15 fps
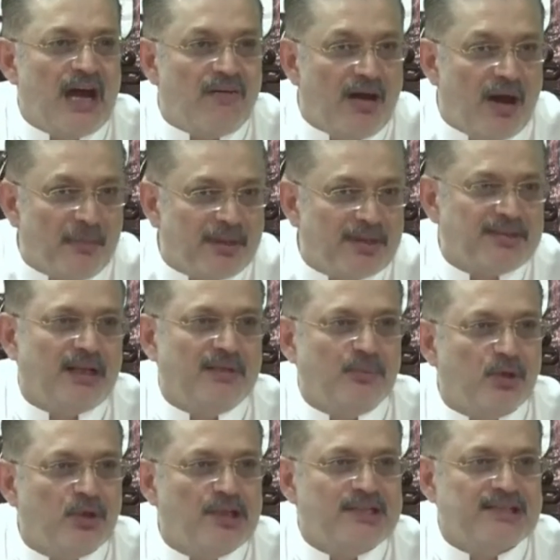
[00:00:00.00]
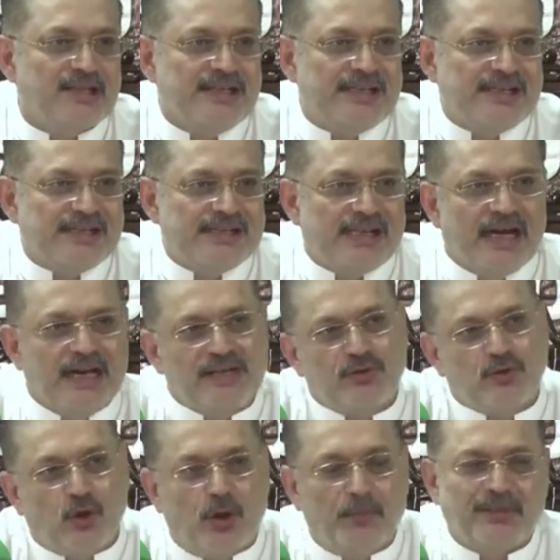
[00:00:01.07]
आवाम के साथ मुखलिस है ना इस
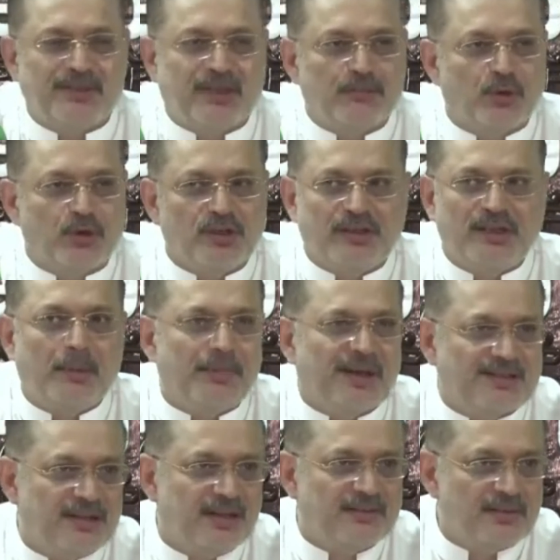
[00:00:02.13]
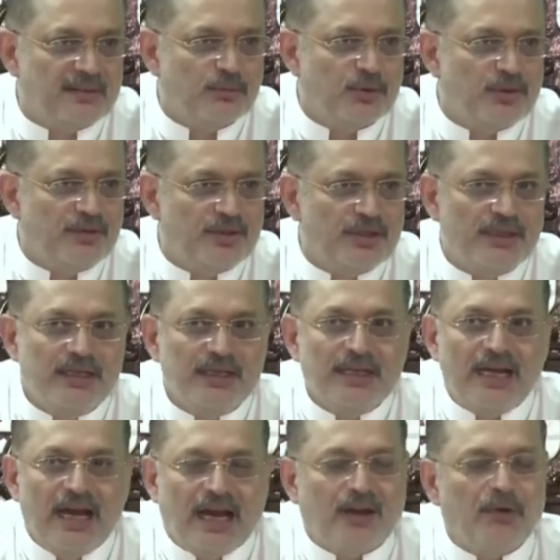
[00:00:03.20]
कौम के साथ मुखलिस है ना पाकिस्तान के साथ मुखलिस है
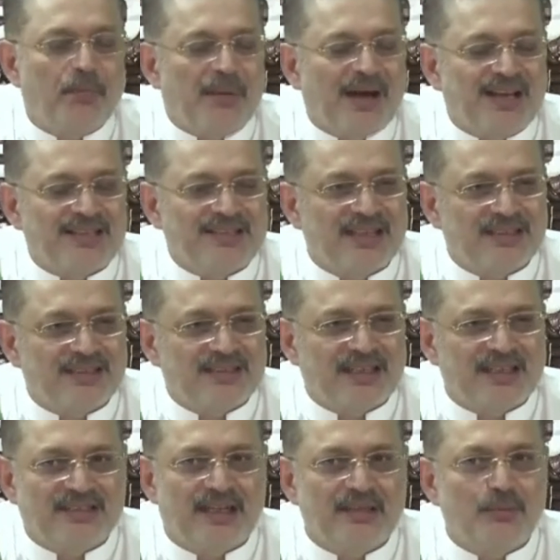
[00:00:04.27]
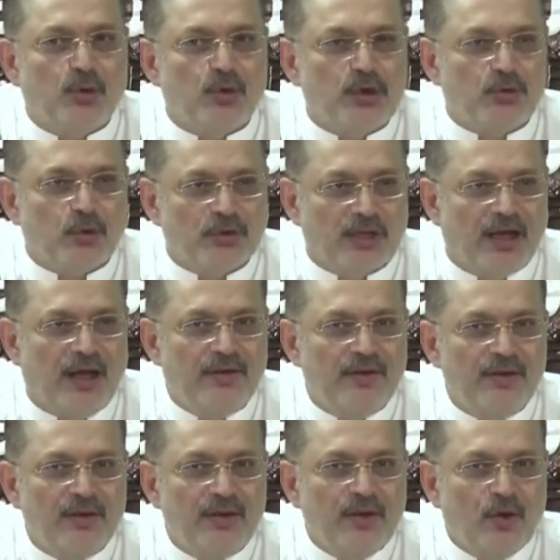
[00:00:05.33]
अगर वो पाकिस्तान के साथ मुखलिस होता
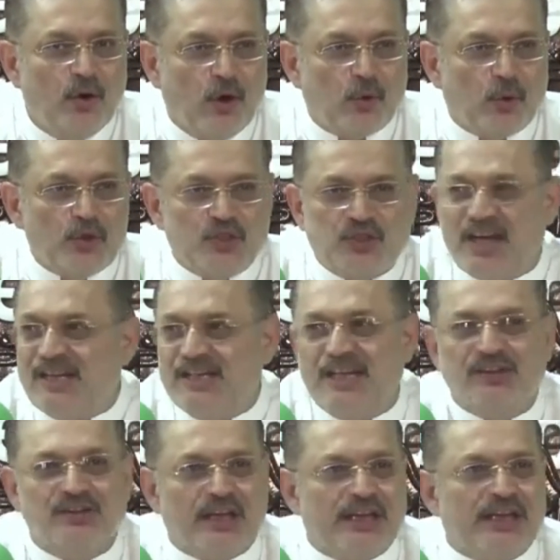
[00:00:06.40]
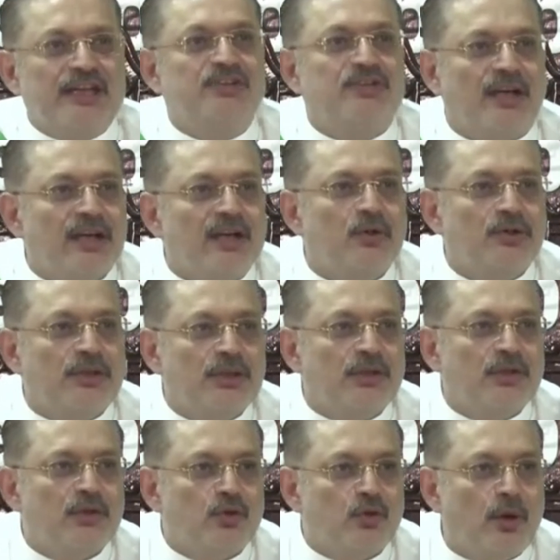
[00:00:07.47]
और कोई जैनियन तहरीक चल रही होती
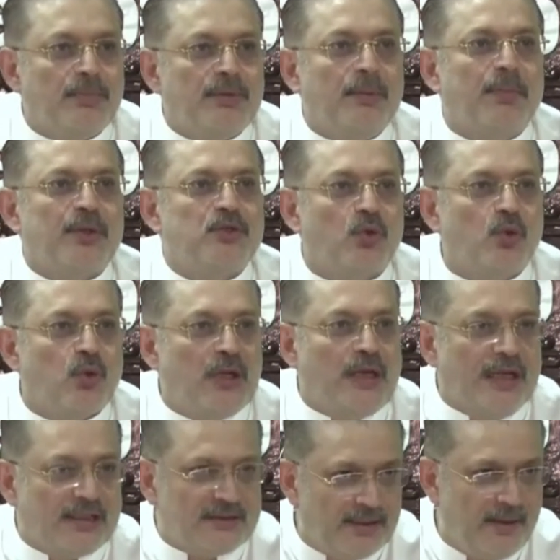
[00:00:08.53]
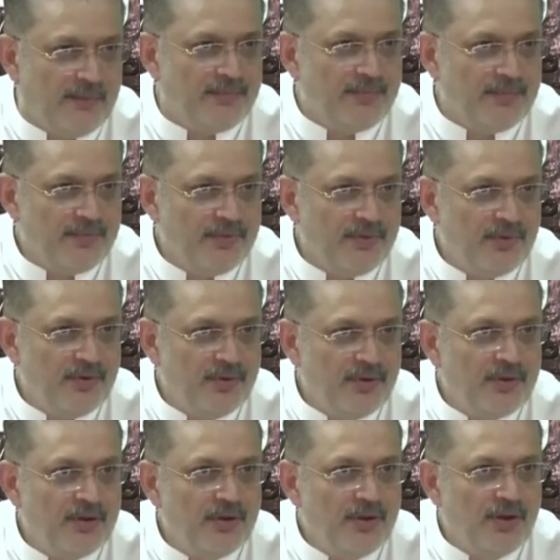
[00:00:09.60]
तो अपने बच्चों को ले आता
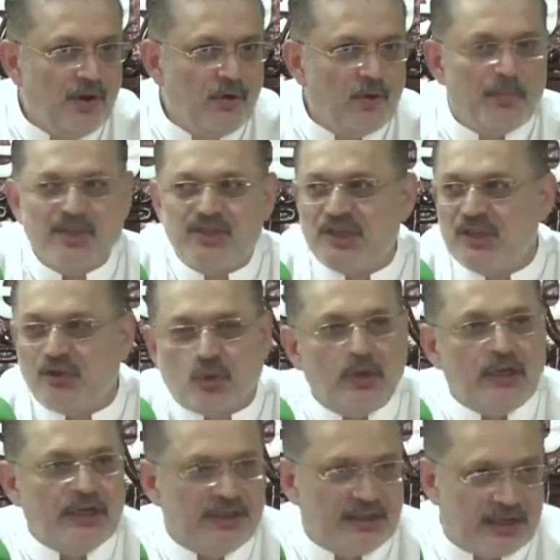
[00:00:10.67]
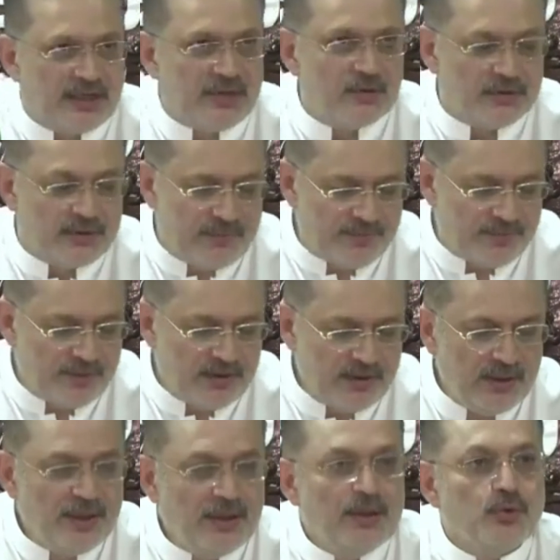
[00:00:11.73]
वो बच्चे इसको लीड कर रहे होते
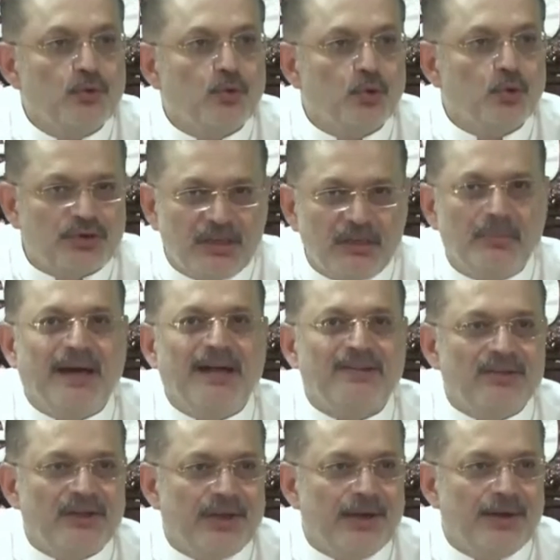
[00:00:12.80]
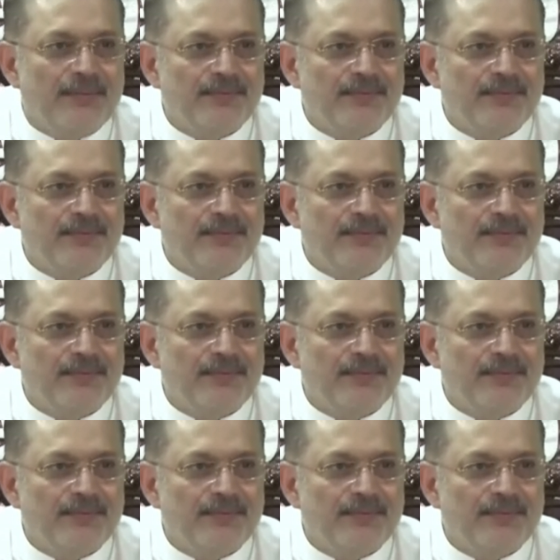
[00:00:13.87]
दूसरी बात ये